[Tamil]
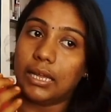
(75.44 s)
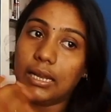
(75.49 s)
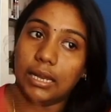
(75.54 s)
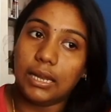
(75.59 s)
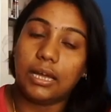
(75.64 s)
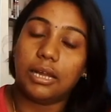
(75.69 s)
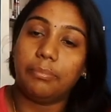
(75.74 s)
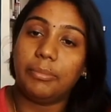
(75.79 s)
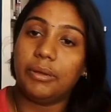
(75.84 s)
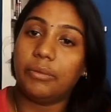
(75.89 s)

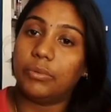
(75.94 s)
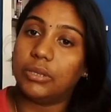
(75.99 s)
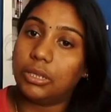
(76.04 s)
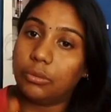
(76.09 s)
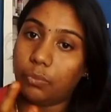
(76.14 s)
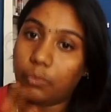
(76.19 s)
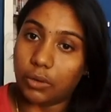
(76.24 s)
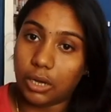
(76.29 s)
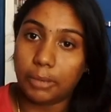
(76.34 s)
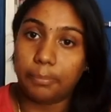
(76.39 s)
எல்லாருமே
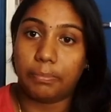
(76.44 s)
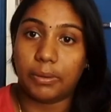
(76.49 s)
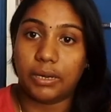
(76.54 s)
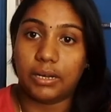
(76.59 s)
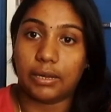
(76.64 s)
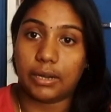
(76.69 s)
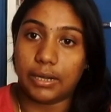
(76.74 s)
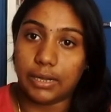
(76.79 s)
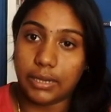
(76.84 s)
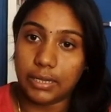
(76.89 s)
வந்து ஒர்க்
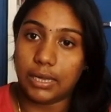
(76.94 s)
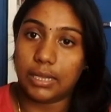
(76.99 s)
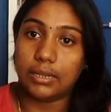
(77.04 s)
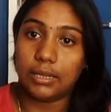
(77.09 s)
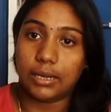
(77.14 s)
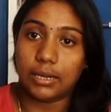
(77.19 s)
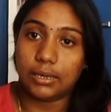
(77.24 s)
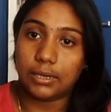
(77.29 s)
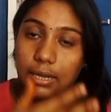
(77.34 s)
பண்ண ரெடியாக தான்